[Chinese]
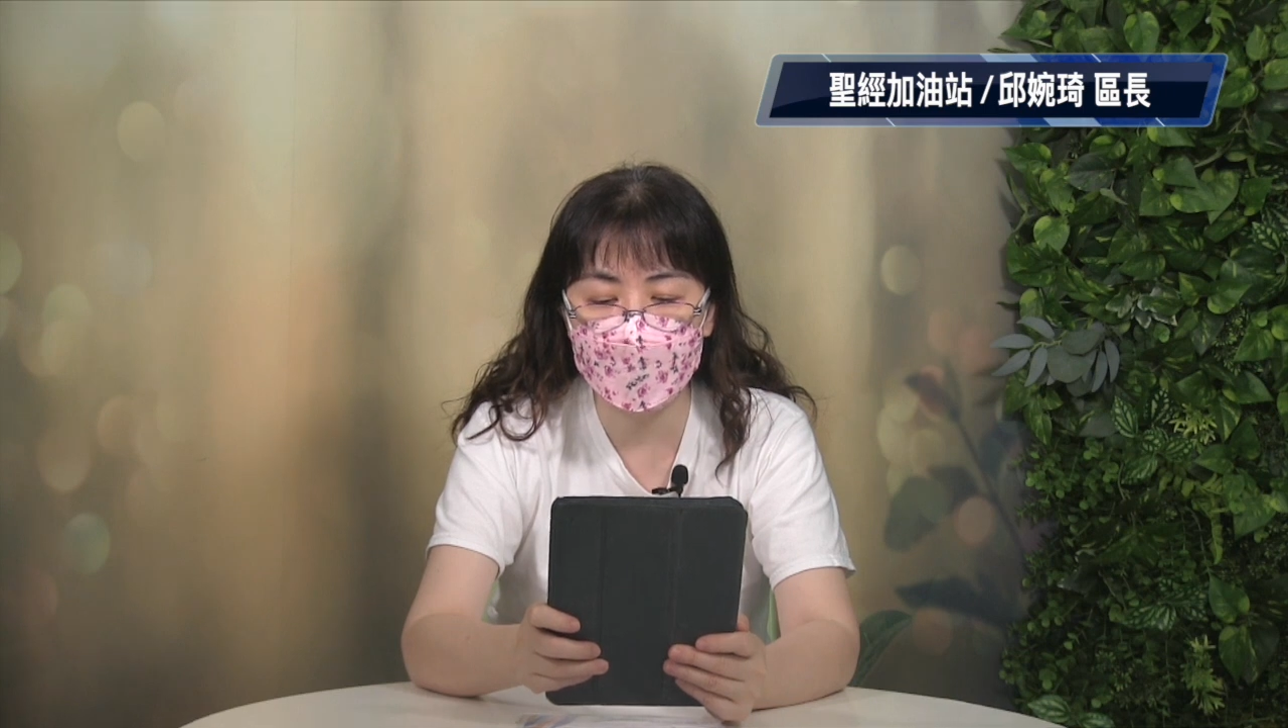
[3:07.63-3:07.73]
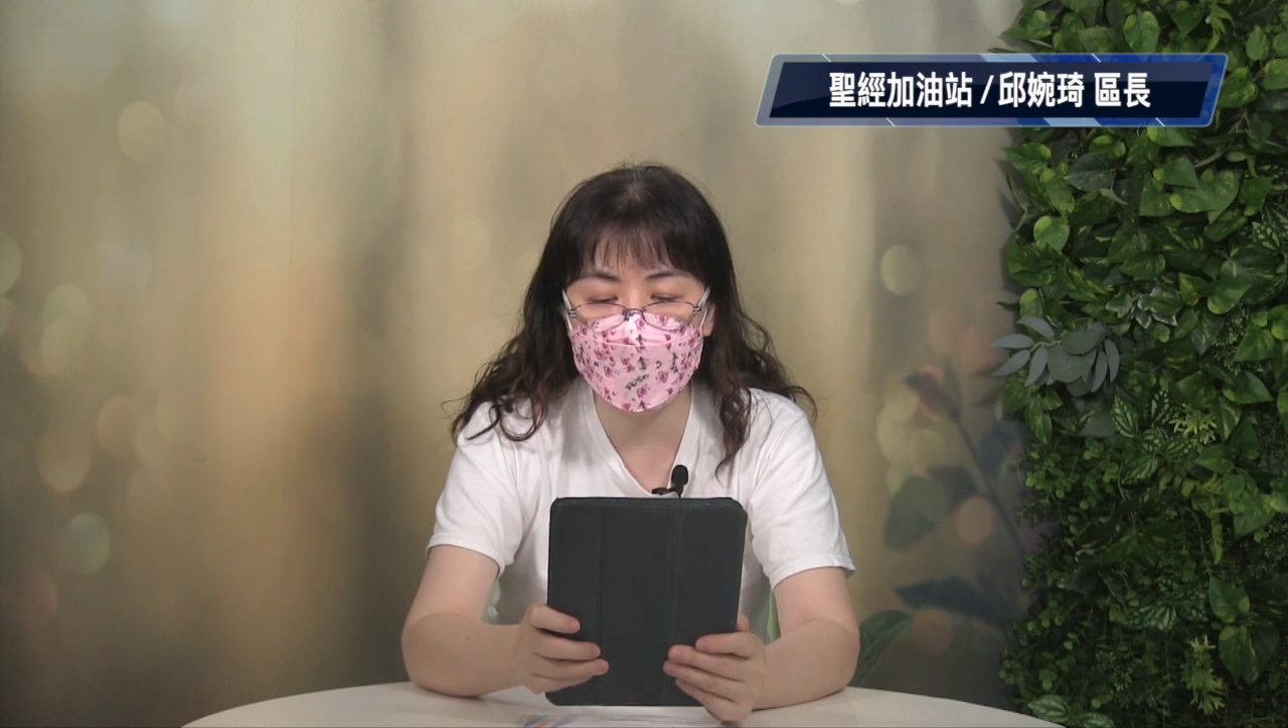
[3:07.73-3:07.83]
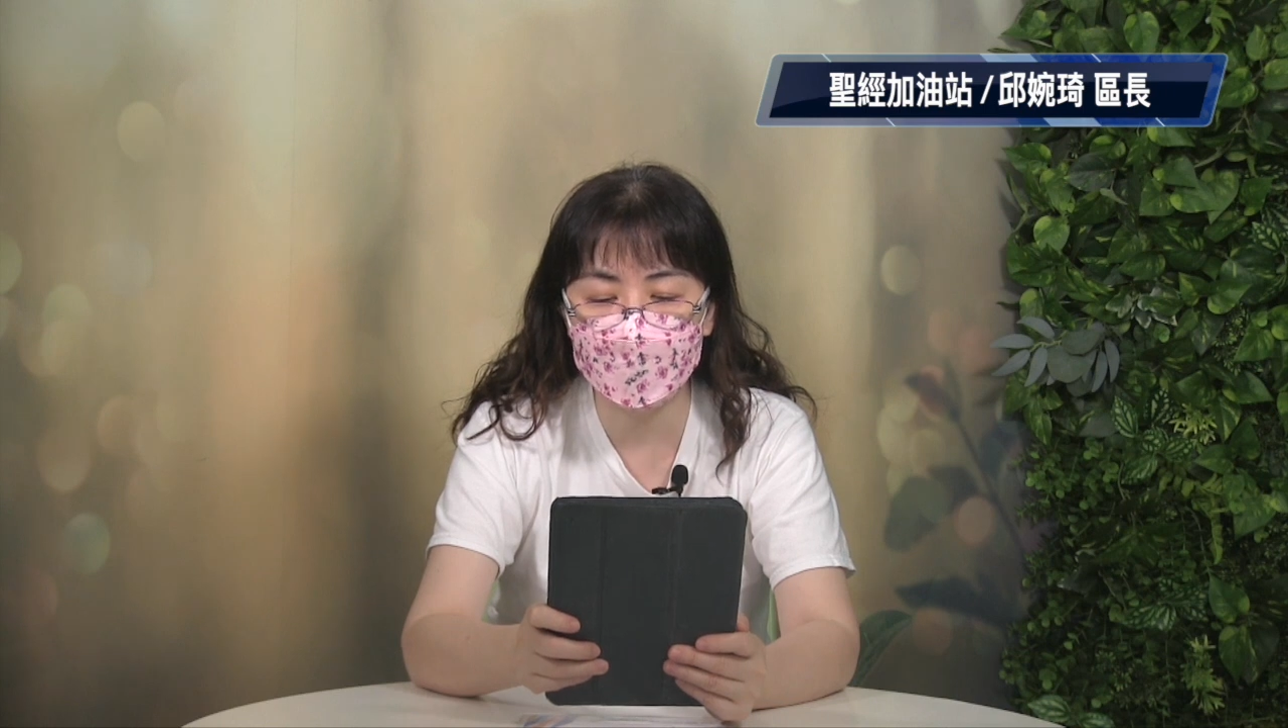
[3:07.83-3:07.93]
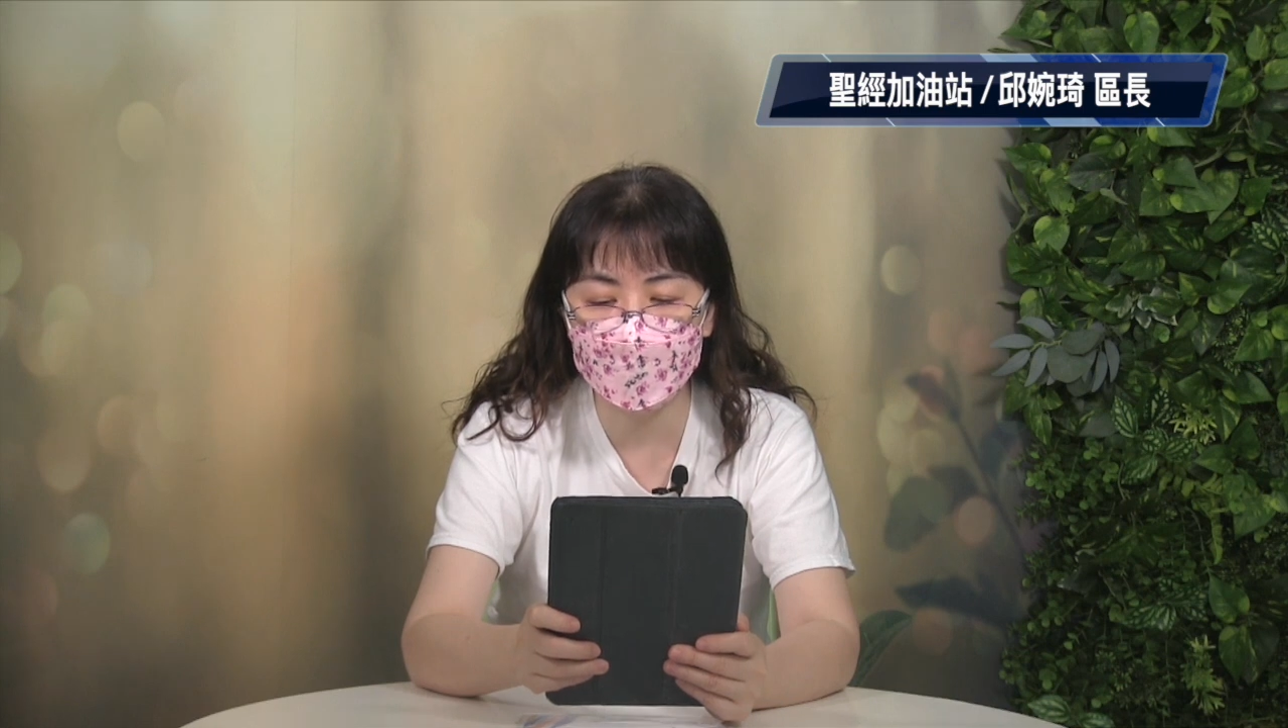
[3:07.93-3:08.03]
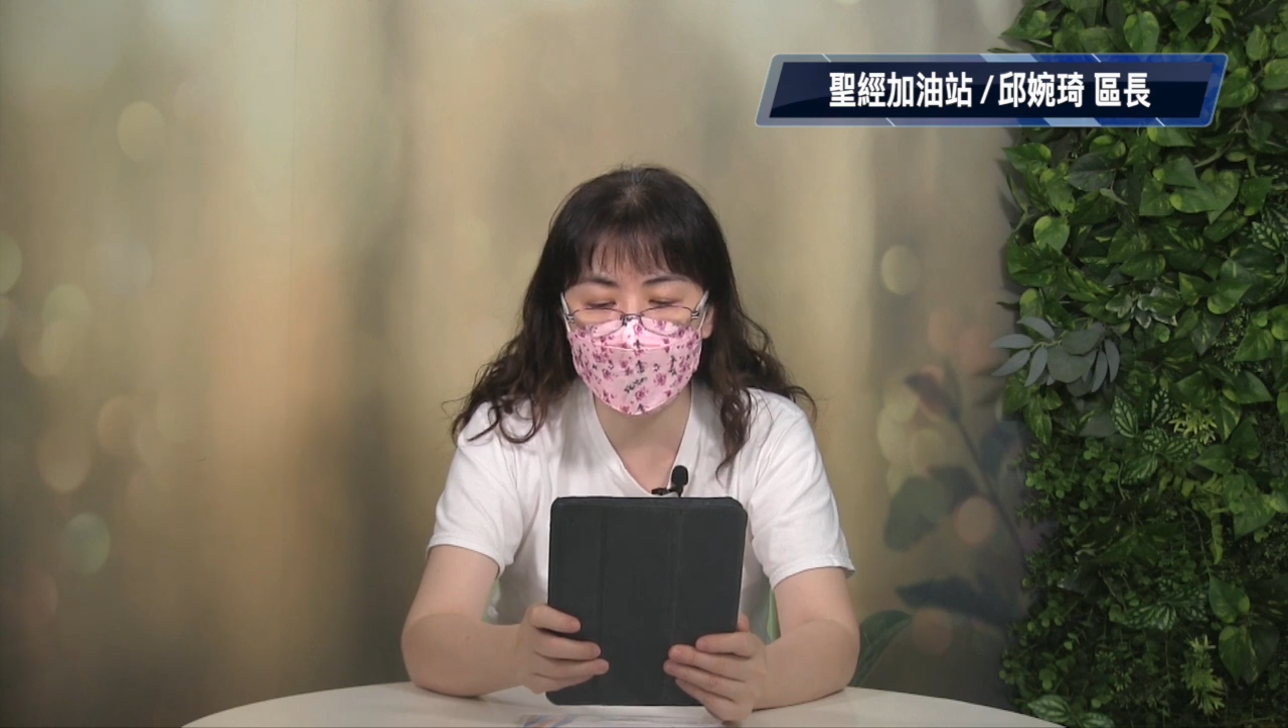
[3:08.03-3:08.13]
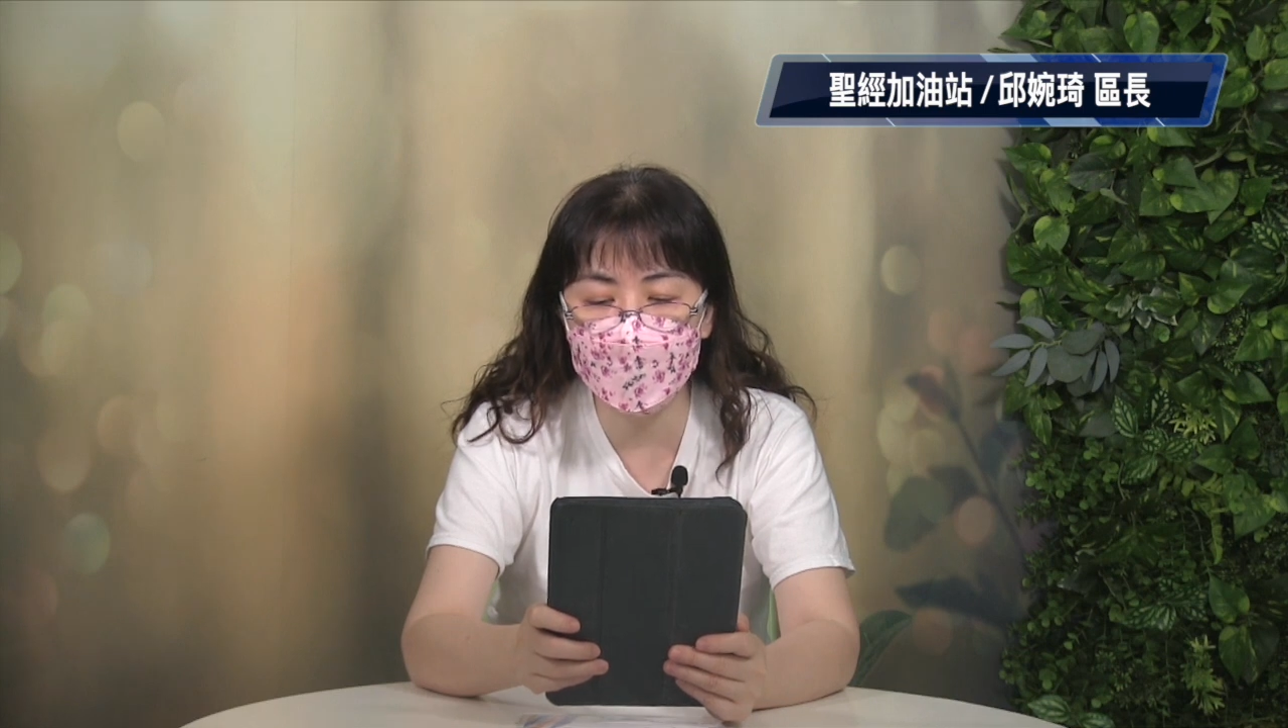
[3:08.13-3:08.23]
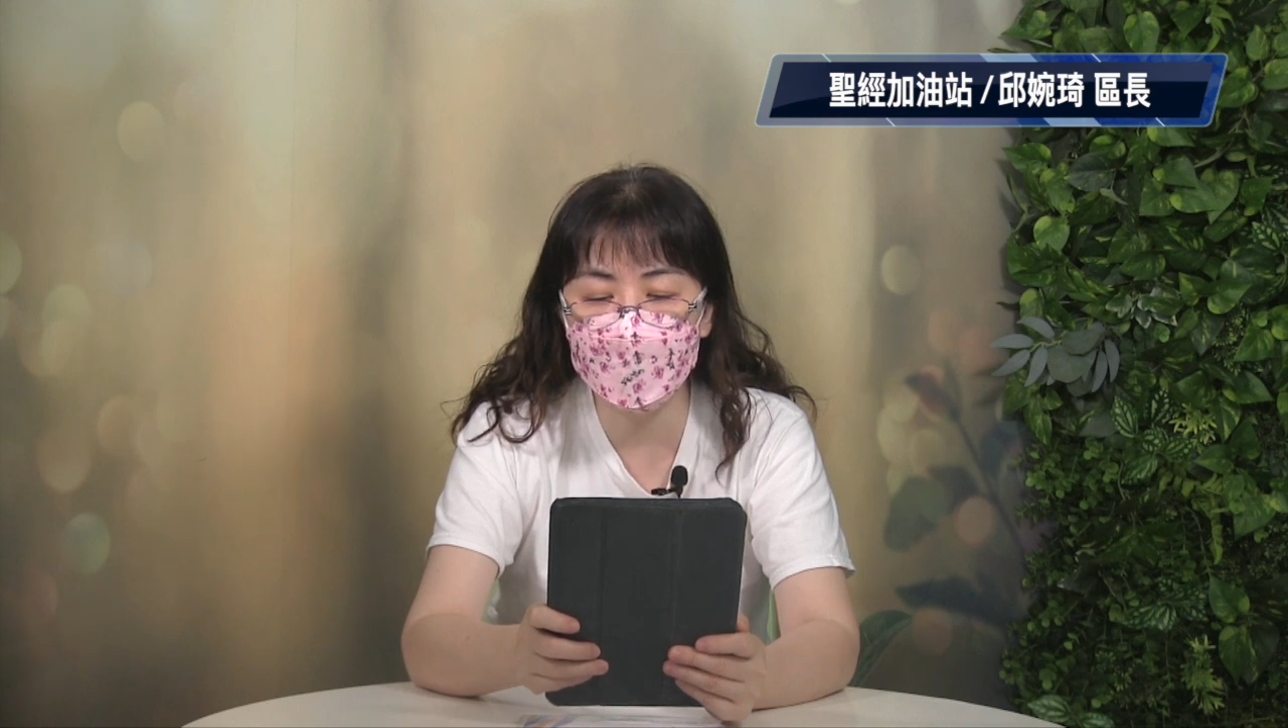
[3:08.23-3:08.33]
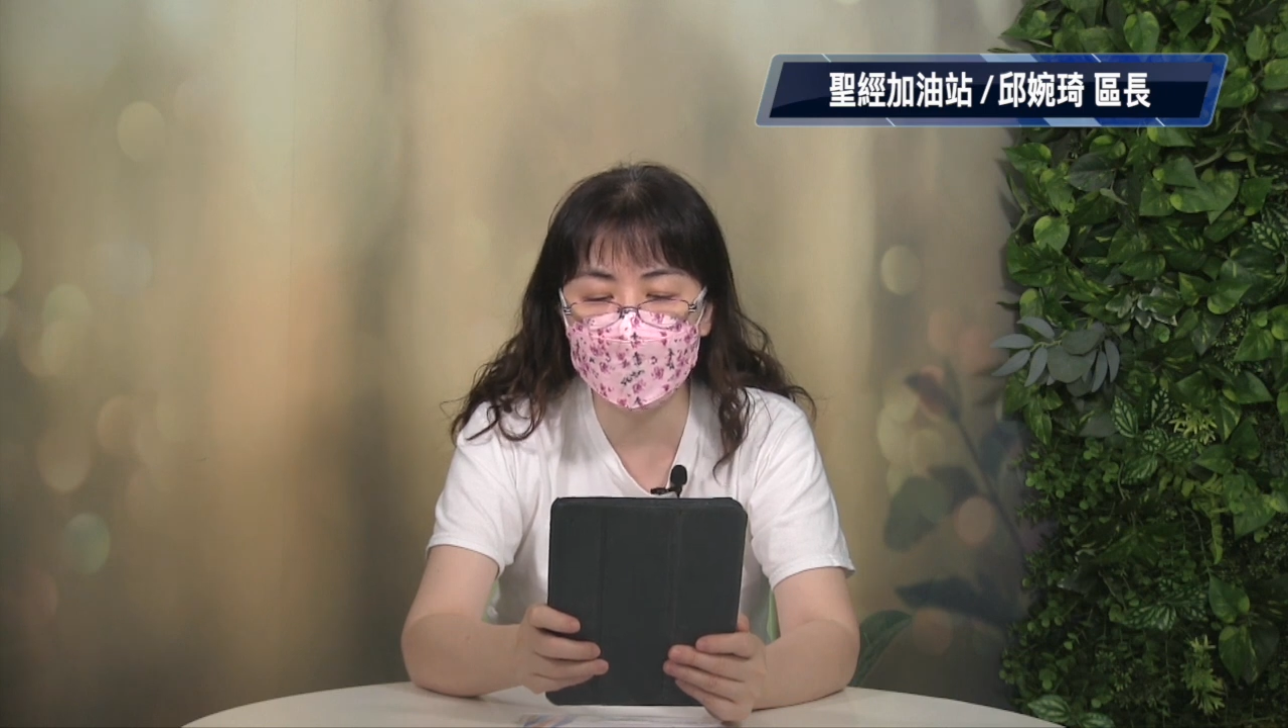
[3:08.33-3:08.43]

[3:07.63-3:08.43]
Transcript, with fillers: 把原